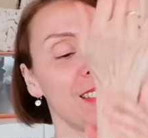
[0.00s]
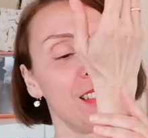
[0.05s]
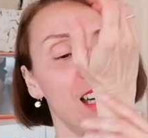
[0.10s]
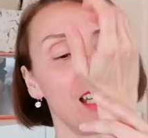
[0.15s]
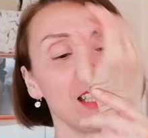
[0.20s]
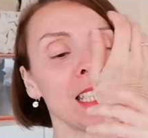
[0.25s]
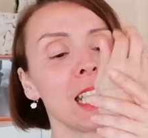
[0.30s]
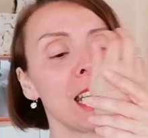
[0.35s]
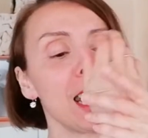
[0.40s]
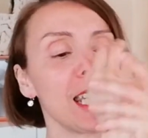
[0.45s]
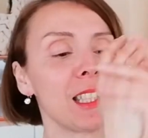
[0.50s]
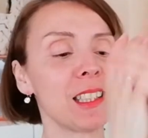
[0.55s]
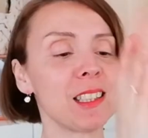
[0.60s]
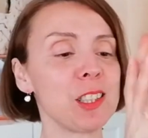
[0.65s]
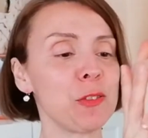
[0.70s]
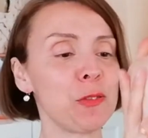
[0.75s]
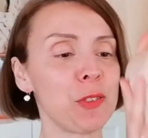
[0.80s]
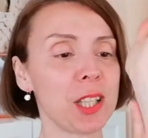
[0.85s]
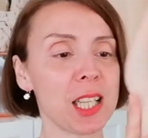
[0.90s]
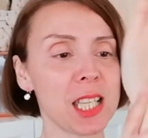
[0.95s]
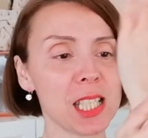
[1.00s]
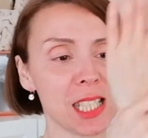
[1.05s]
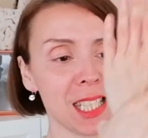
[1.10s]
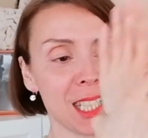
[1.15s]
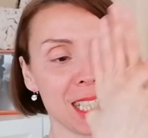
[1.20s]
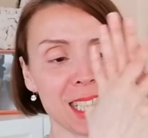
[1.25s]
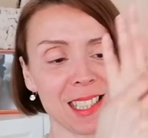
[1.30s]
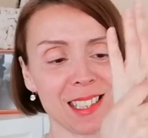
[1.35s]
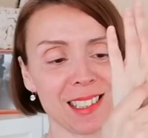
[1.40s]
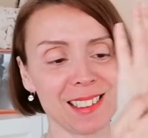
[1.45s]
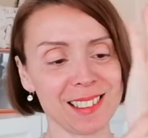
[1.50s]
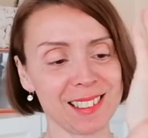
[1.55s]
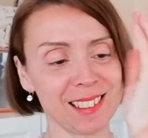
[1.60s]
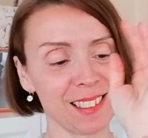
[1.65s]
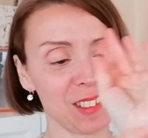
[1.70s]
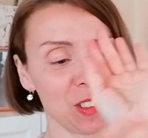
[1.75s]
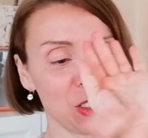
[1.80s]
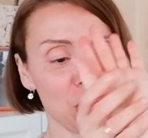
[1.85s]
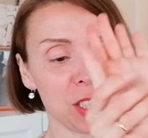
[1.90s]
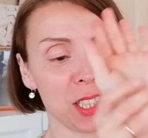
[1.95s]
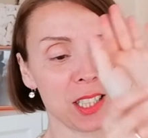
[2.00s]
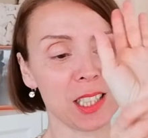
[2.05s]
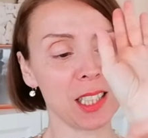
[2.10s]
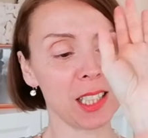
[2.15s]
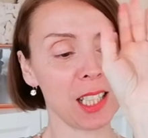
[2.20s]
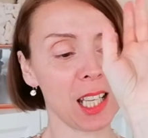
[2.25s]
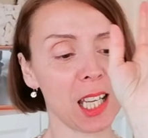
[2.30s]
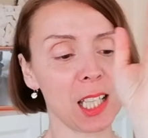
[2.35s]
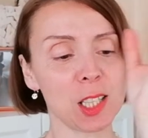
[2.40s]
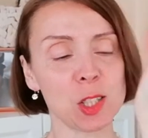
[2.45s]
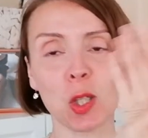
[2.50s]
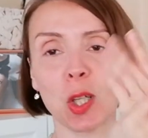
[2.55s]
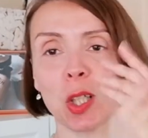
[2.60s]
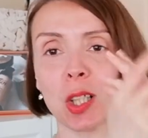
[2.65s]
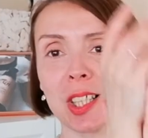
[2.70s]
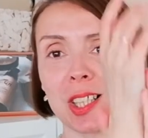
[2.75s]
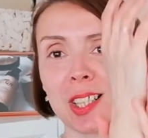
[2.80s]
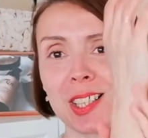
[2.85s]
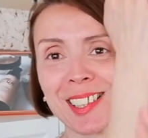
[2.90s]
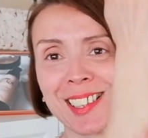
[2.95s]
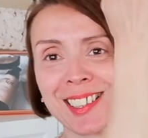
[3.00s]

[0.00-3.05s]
Handgelenke nicht vergessen, sonst sind die nachher trocken.